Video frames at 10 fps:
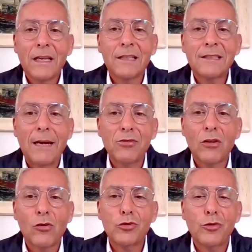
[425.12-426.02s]
Estamos
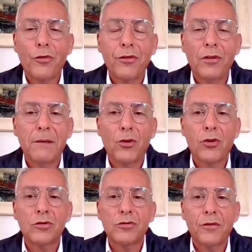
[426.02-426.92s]
en construcción, en
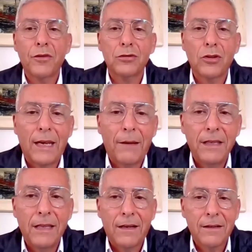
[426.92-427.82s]
modo construcción toda la
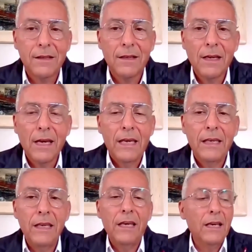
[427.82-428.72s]
vida.
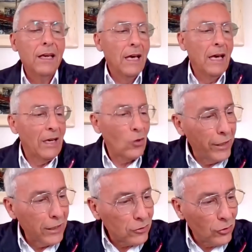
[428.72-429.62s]
Y con
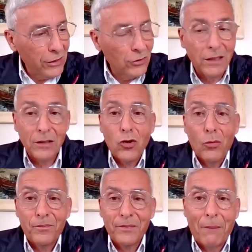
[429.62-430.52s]
esto quiero,
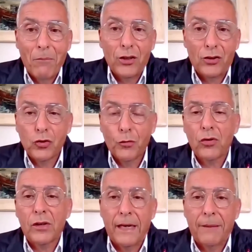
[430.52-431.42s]
bueno,
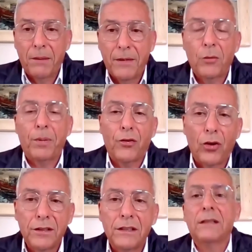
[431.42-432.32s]
supongo que primero,
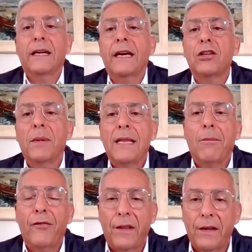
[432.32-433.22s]
perdón, eh, yo me
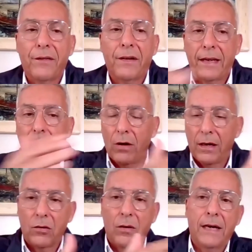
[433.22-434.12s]
llamo Frederic Ferrer,
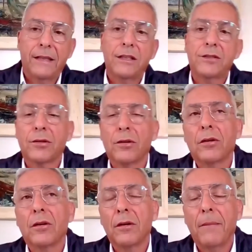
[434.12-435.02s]
lo, lo, ha
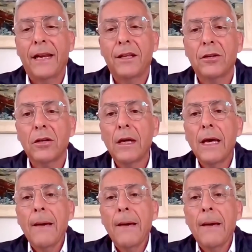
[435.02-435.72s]
dicho Mario,